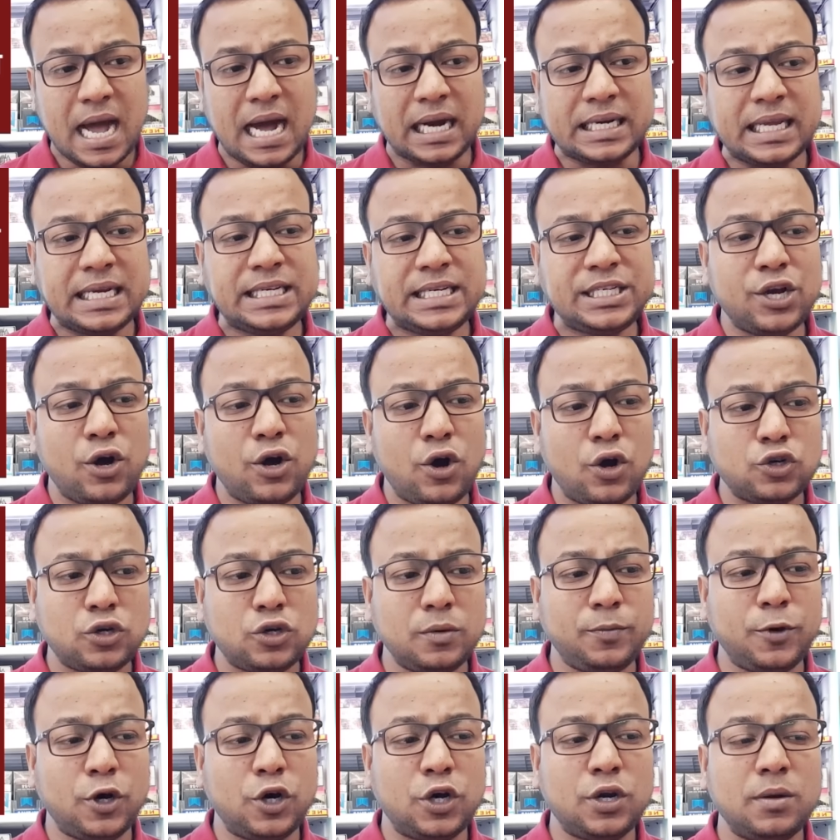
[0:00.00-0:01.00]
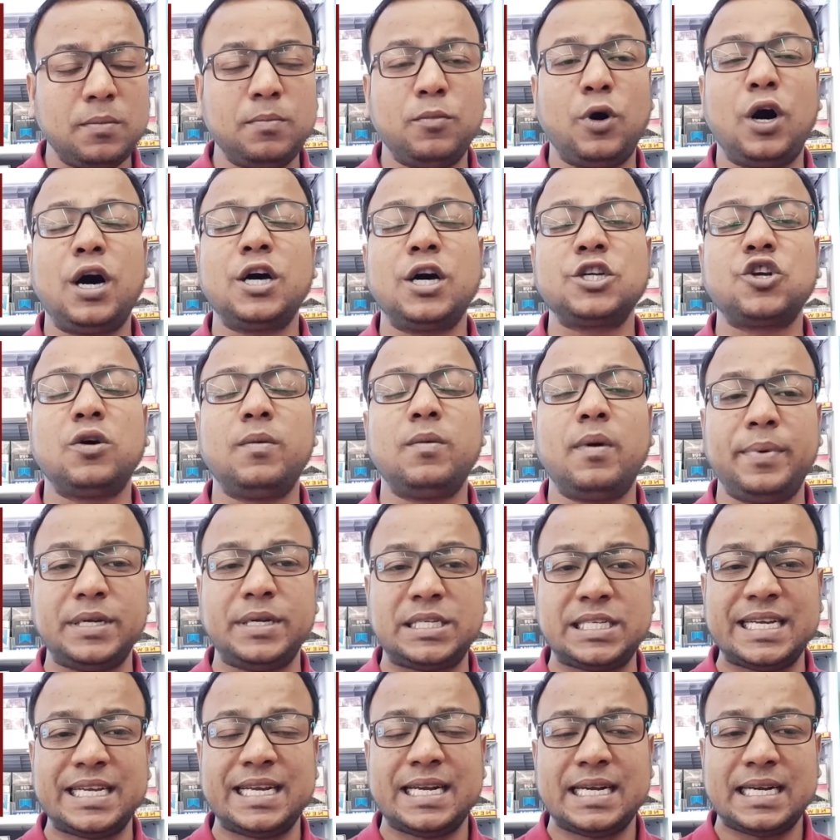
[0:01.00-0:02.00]
আঠাইশে অক্টোবর
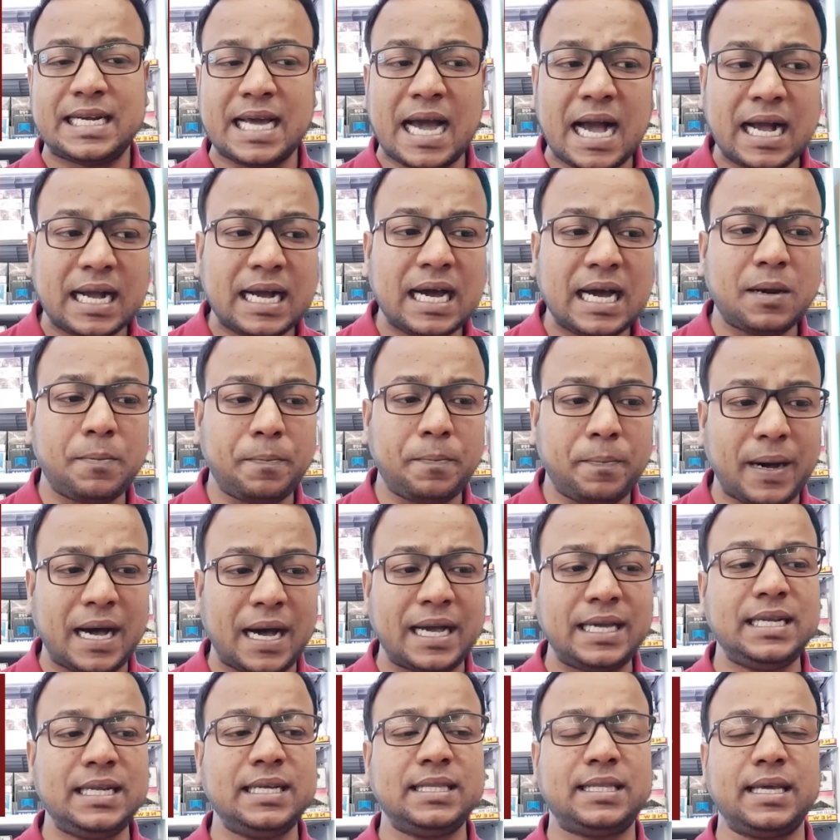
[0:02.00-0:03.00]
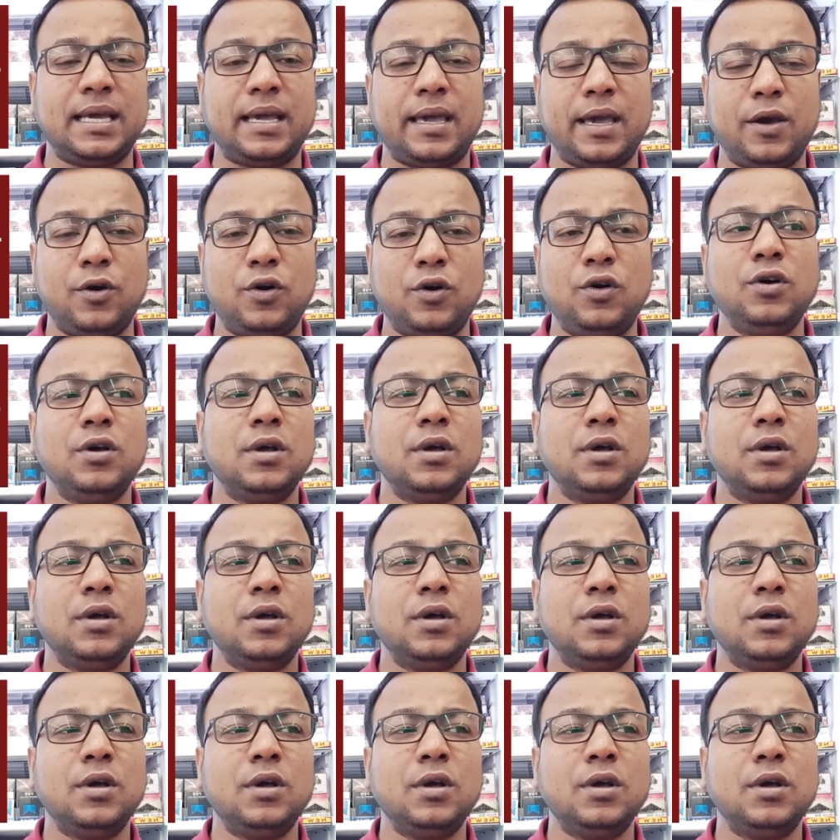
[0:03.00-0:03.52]
মহাসমাবেশে ঢাকার বাহিরে থেকেও